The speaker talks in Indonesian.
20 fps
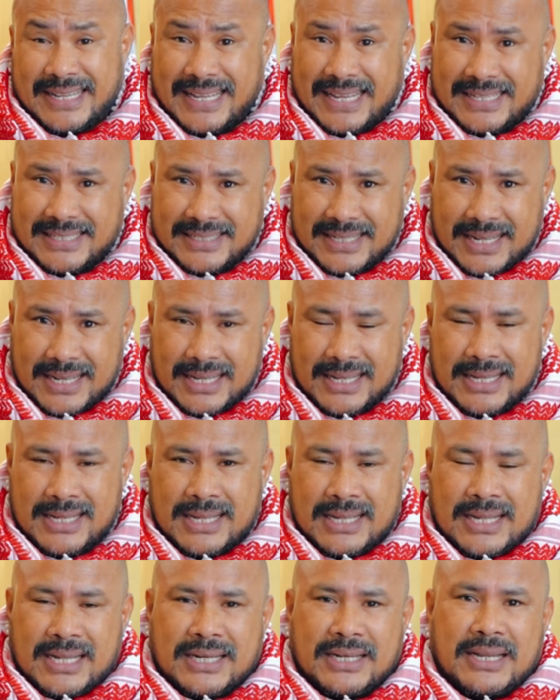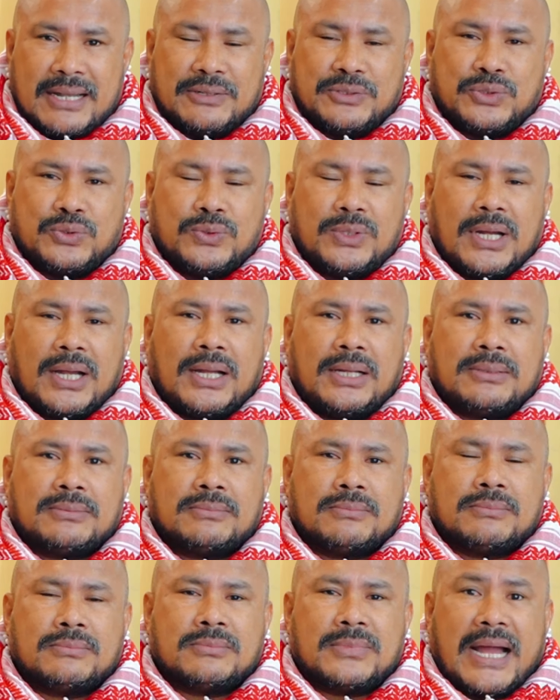di Gaza dan juga
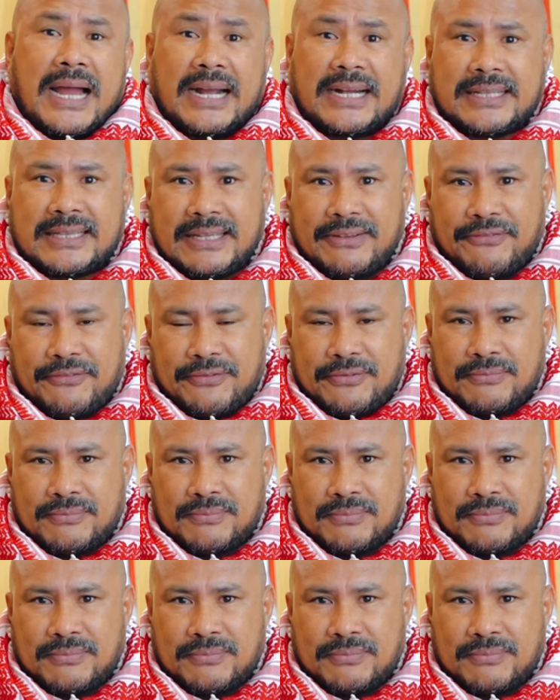aktif